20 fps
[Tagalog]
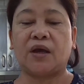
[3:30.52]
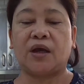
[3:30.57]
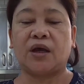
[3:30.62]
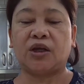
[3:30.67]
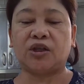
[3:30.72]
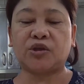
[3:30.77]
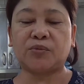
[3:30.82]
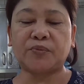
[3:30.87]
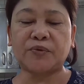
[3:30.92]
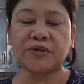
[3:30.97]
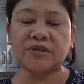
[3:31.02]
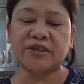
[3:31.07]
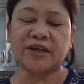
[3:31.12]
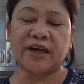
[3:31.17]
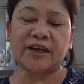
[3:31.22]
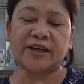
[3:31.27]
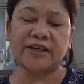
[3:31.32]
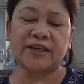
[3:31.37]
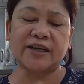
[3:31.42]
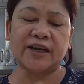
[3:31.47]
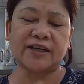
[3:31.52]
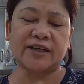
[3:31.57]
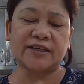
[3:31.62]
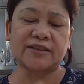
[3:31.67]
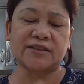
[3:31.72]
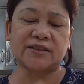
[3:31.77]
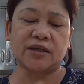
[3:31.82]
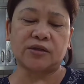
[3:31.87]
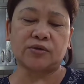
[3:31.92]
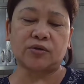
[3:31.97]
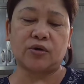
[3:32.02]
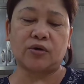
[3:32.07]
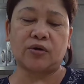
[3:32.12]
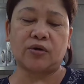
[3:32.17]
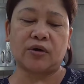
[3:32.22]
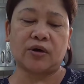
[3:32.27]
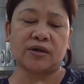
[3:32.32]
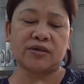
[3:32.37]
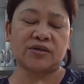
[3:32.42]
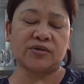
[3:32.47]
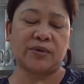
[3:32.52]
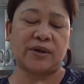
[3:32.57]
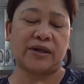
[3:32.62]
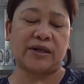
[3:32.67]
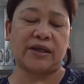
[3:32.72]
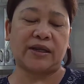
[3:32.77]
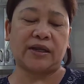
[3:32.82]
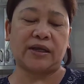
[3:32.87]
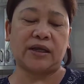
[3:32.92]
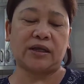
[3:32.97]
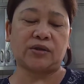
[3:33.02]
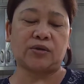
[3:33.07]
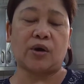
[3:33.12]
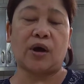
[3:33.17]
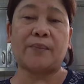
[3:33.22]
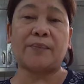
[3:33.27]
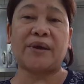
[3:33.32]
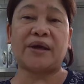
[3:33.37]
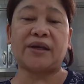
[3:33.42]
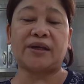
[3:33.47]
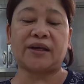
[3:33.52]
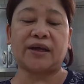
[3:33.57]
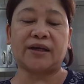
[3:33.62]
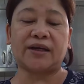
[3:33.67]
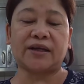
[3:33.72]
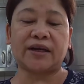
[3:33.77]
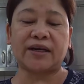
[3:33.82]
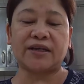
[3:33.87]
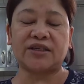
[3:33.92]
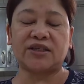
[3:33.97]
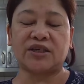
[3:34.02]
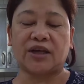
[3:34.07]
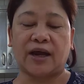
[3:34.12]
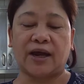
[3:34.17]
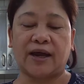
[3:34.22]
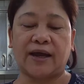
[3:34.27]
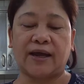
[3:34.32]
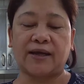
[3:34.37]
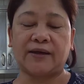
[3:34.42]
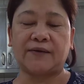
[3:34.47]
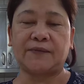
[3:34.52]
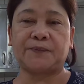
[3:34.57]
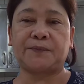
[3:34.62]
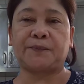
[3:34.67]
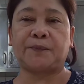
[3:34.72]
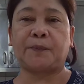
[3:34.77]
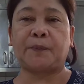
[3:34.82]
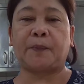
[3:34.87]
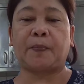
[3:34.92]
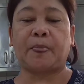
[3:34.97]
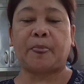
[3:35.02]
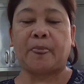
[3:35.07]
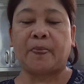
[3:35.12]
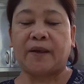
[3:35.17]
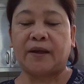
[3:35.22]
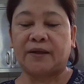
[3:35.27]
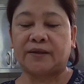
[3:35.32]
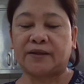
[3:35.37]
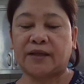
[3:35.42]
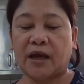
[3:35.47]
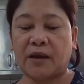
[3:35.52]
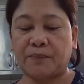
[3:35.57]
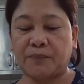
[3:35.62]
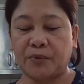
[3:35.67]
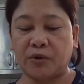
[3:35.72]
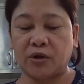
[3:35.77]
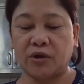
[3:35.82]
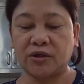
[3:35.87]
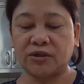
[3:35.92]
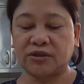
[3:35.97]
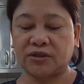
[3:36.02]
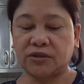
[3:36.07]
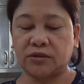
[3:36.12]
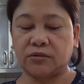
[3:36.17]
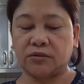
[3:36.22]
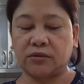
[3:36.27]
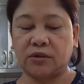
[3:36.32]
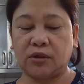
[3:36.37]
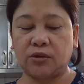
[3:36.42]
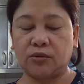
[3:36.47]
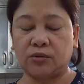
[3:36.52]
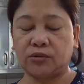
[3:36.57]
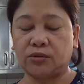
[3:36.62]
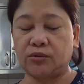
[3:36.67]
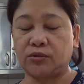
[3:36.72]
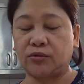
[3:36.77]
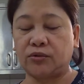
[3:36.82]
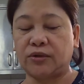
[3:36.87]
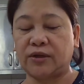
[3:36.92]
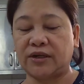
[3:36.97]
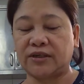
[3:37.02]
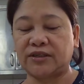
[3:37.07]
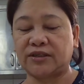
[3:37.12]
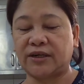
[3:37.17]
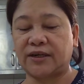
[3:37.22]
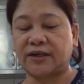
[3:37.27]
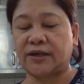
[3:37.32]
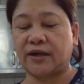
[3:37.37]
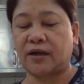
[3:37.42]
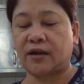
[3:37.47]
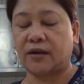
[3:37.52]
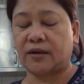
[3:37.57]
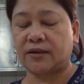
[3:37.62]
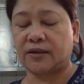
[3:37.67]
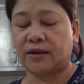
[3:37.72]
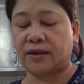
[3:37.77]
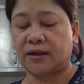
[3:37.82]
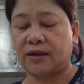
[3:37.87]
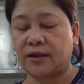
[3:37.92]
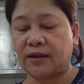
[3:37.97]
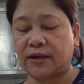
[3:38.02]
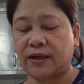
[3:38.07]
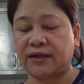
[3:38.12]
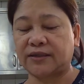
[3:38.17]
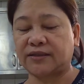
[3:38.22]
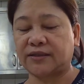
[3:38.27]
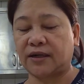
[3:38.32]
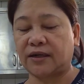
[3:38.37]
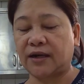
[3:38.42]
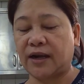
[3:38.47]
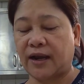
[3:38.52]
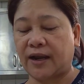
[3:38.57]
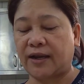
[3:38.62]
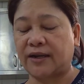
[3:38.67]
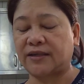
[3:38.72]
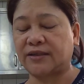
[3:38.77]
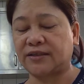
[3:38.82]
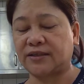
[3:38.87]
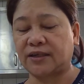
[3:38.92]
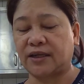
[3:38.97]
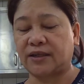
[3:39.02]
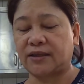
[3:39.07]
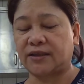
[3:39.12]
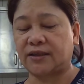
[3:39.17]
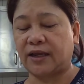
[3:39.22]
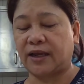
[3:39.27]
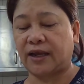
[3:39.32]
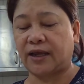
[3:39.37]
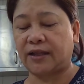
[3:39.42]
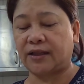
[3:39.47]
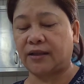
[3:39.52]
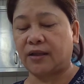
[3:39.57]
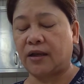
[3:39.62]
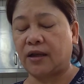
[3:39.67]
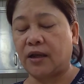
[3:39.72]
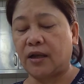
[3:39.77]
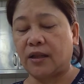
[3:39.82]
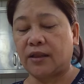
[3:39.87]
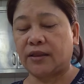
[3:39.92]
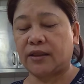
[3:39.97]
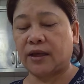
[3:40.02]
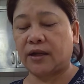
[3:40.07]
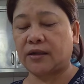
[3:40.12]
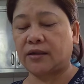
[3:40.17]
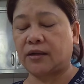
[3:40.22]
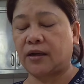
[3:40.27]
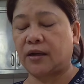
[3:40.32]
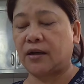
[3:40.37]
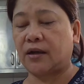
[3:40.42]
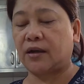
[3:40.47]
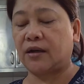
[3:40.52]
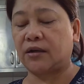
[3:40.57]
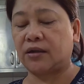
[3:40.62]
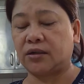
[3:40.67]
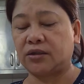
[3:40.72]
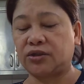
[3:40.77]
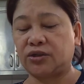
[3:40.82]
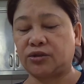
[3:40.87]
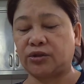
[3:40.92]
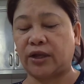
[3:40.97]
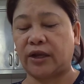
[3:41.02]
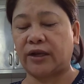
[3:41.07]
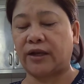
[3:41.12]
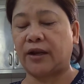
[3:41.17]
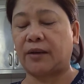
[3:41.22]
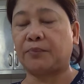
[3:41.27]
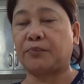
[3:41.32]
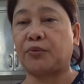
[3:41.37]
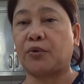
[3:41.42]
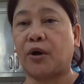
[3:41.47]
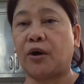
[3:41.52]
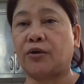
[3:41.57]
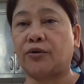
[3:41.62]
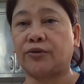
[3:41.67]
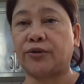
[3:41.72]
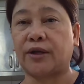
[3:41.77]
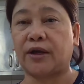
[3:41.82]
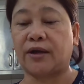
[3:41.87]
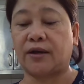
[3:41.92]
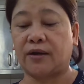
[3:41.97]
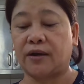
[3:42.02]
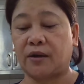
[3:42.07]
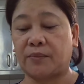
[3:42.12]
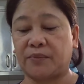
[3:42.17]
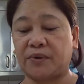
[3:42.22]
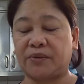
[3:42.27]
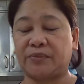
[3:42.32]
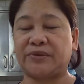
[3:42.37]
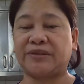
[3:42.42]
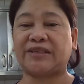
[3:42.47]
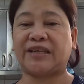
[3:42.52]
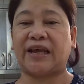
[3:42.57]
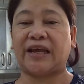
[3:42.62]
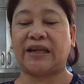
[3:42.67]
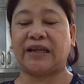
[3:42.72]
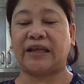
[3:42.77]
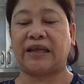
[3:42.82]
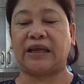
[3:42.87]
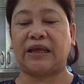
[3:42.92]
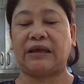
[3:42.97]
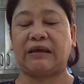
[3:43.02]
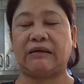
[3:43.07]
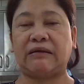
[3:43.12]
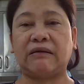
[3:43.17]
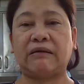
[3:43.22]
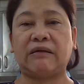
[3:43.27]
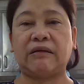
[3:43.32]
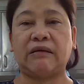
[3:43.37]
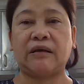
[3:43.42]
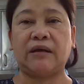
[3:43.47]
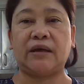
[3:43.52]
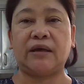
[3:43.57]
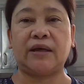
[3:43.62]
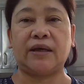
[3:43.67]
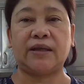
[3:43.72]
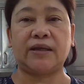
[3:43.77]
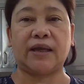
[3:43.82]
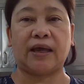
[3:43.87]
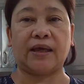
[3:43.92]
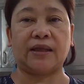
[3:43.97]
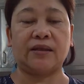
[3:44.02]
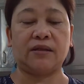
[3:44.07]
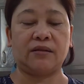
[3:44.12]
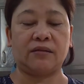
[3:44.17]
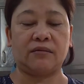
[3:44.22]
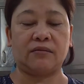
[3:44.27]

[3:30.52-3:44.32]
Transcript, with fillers: Ito pong sharia rice na to, actually, ito American rice siya. Tapos, niluto ko lang siya ng, uh, as a rice and then nag-saute uh, lang po ako ng uh, vermicelli. Ayan.